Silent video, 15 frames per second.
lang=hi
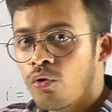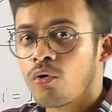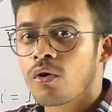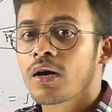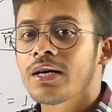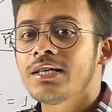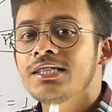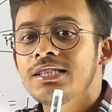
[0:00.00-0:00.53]
को
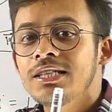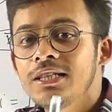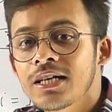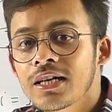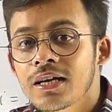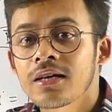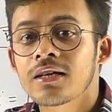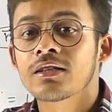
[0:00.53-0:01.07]

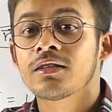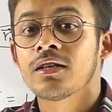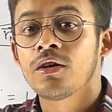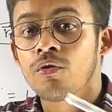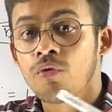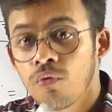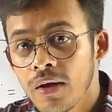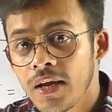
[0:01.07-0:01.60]
कंसिडर करते
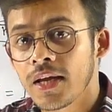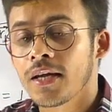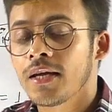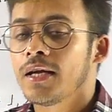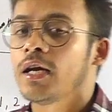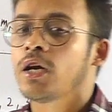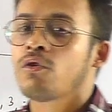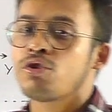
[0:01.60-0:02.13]
हुए
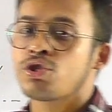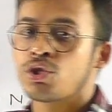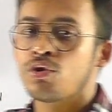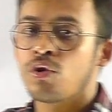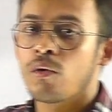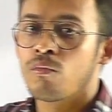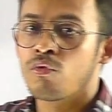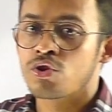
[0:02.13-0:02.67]

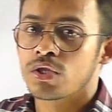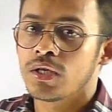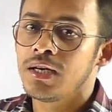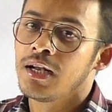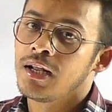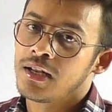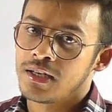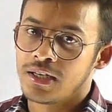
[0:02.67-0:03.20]
इक्वेशन ऑफ
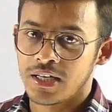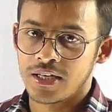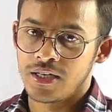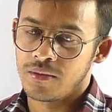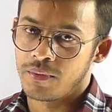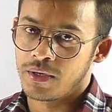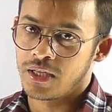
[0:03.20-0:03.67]
मोशन लिखनी